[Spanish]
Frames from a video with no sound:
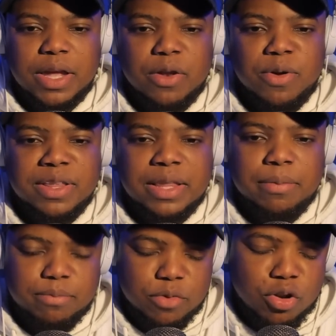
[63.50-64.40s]
no es
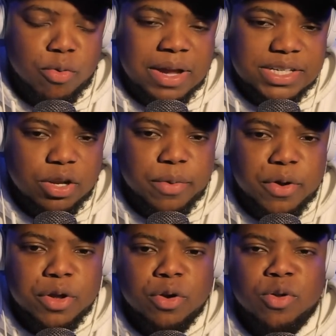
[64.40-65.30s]
tan, así lo
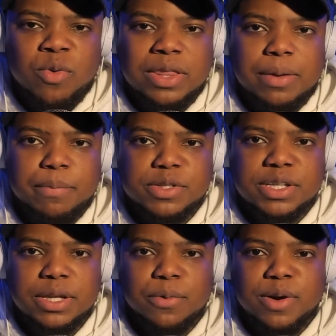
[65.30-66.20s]
veo yo, no, no es tan
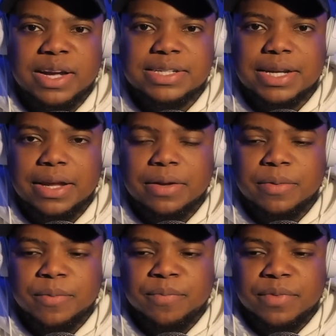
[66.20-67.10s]
positivo, que es que
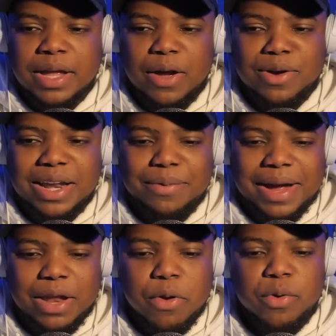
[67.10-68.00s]
aunque el
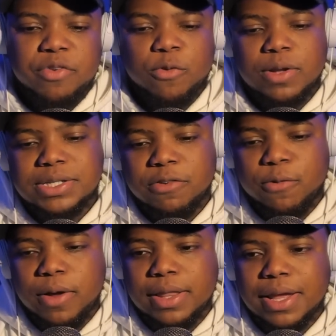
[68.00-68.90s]
Evangelio es una influencia
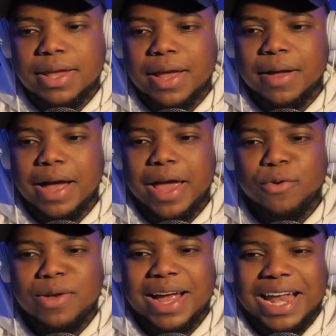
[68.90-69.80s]
fuerte allá,
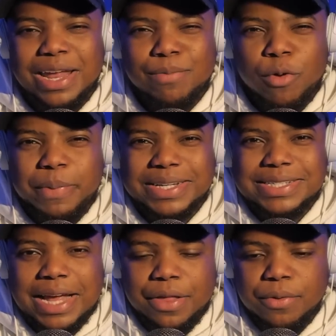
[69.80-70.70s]
hay un legalismo
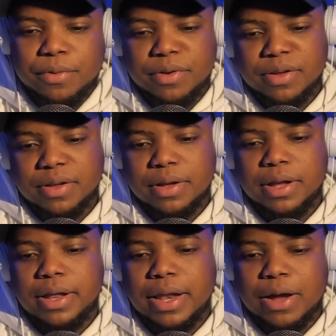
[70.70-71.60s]
pesado
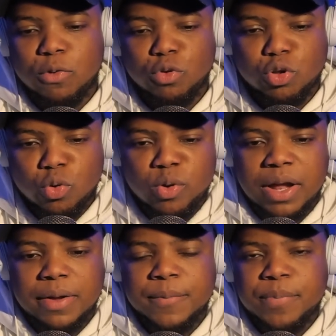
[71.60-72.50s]
en la
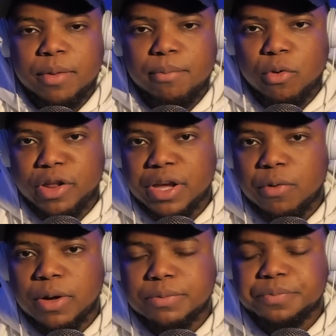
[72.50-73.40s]
cultura
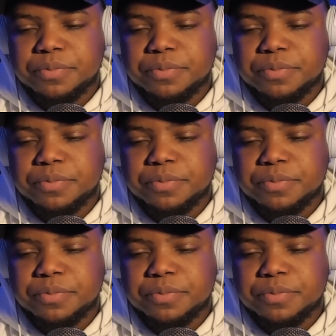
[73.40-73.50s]
boricua.